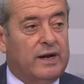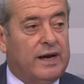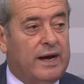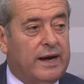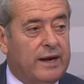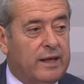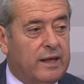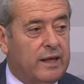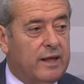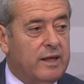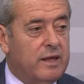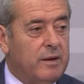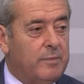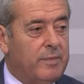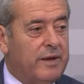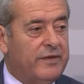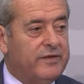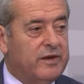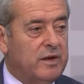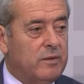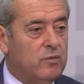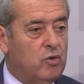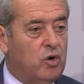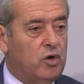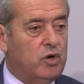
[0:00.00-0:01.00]
del área de
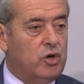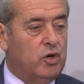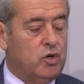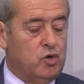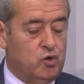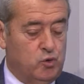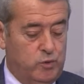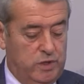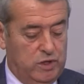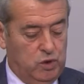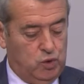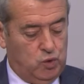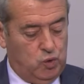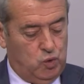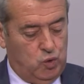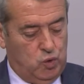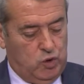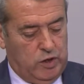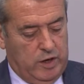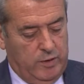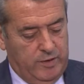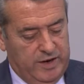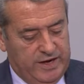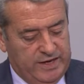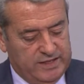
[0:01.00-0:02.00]
patrimonio y
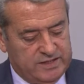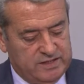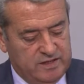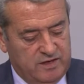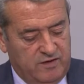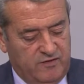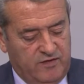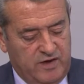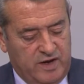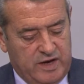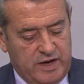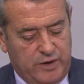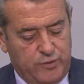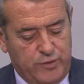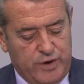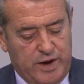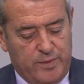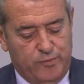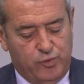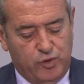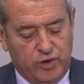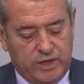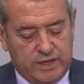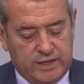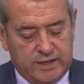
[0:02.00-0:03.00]
juventud, que viene a significar una
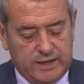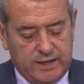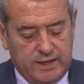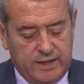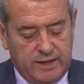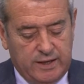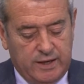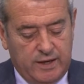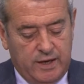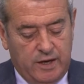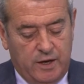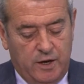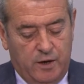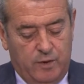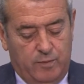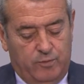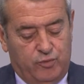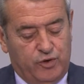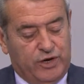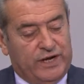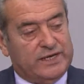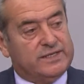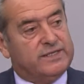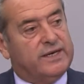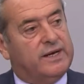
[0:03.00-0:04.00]
apuesta
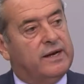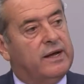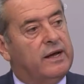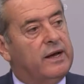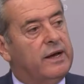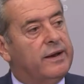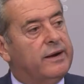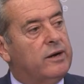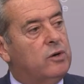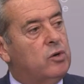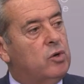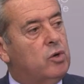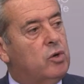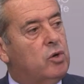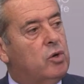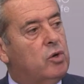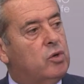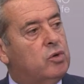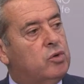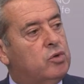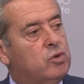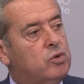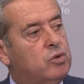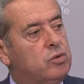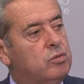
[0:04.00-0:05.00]
por acercar
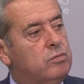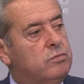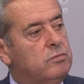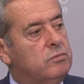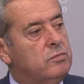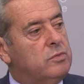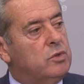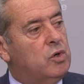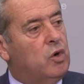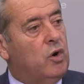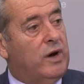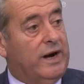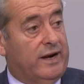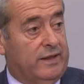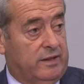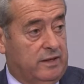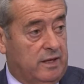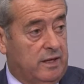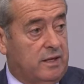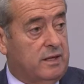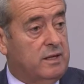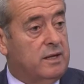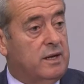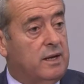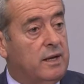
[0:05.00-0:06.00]
los,
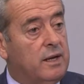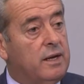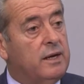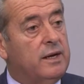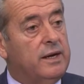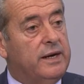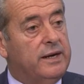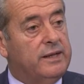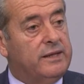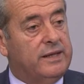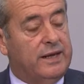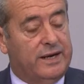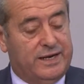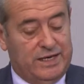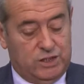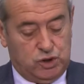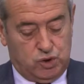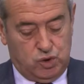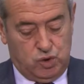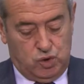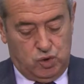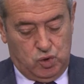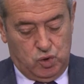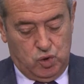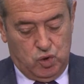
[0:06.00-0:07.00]
artistas, en este
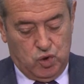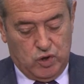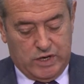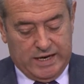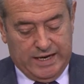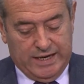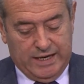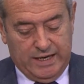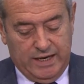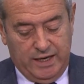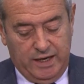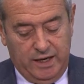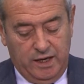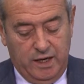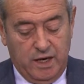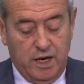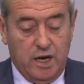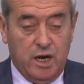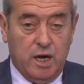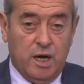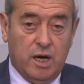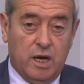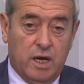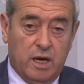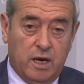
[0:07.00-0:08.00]
caso locales,
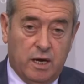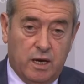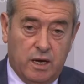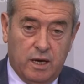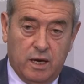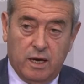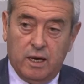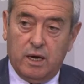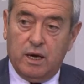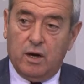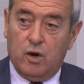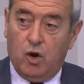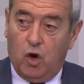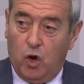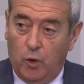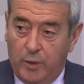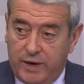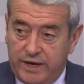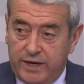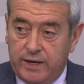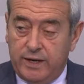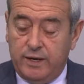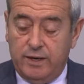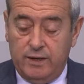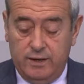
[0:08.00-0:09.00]
eh,
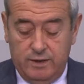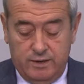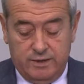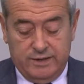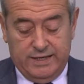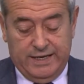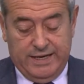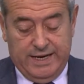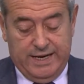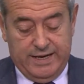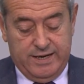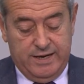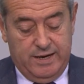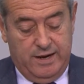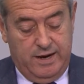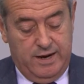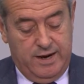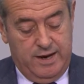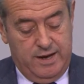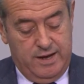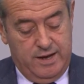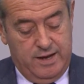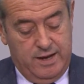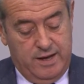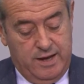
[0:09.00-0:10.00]
jóvenes de la
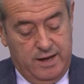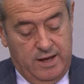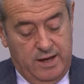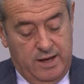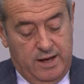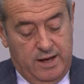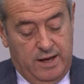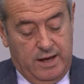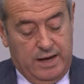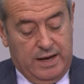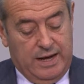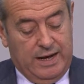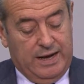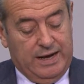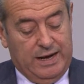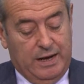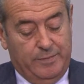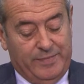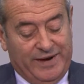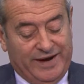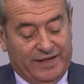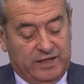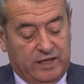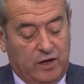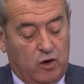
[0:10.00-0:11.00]
isla, a
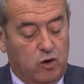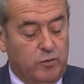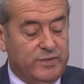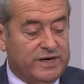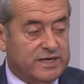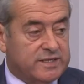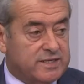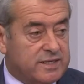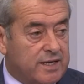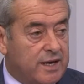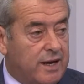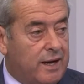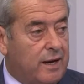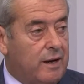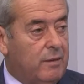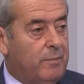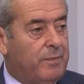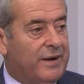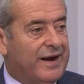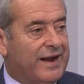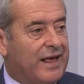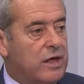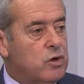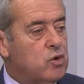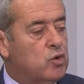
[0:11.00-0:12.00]
la parte comercial
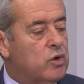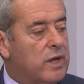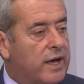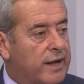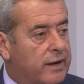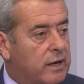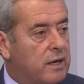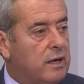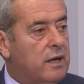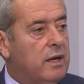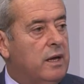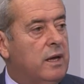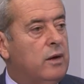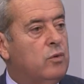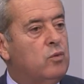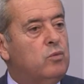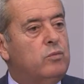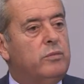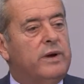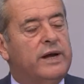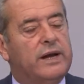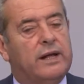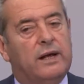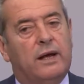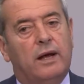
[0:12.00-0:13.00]
para ayudarles en
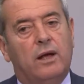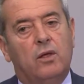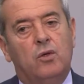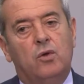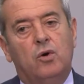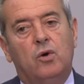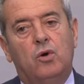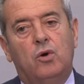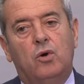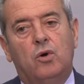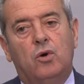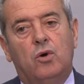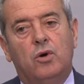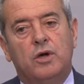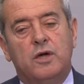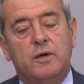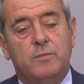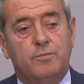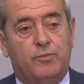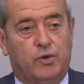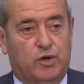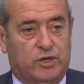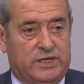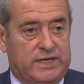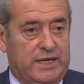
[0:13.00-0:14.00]
un mercado
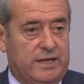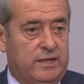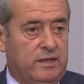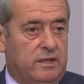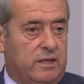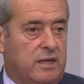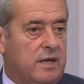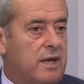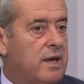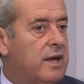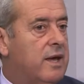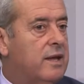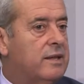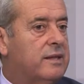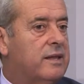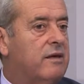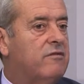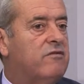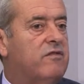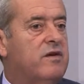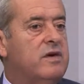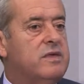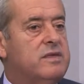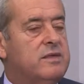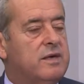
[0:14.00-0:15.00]
importante y en
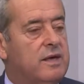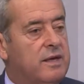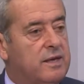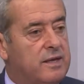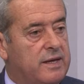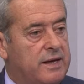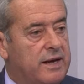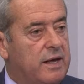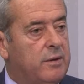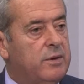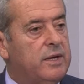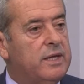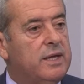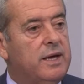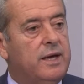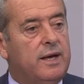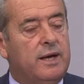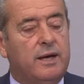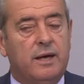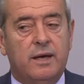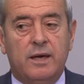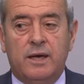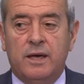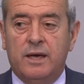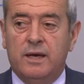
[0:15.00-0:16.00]
estas fechas de
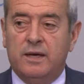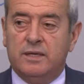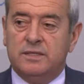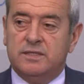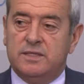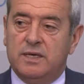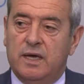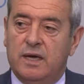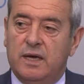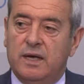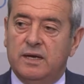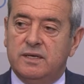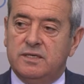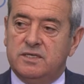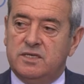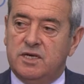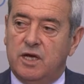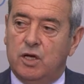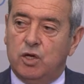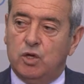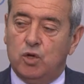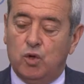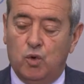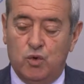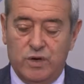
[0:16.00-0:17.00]
Navidad seguir
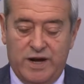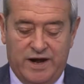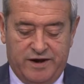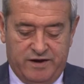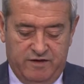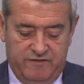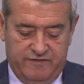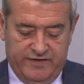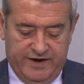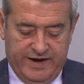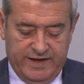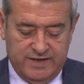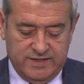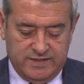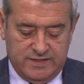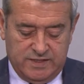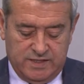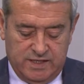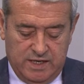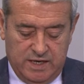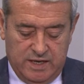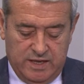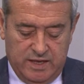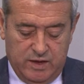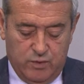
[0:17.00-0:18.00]
siendo una
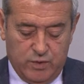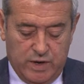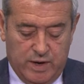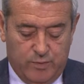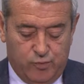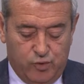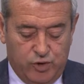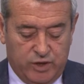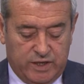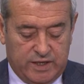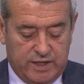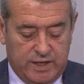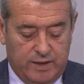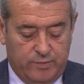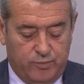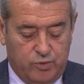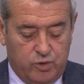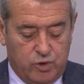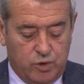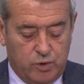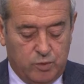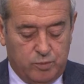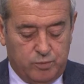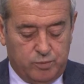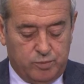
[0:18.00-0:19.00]
referencia de una apuesta
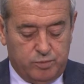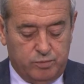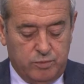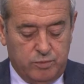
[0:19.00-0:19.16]
por,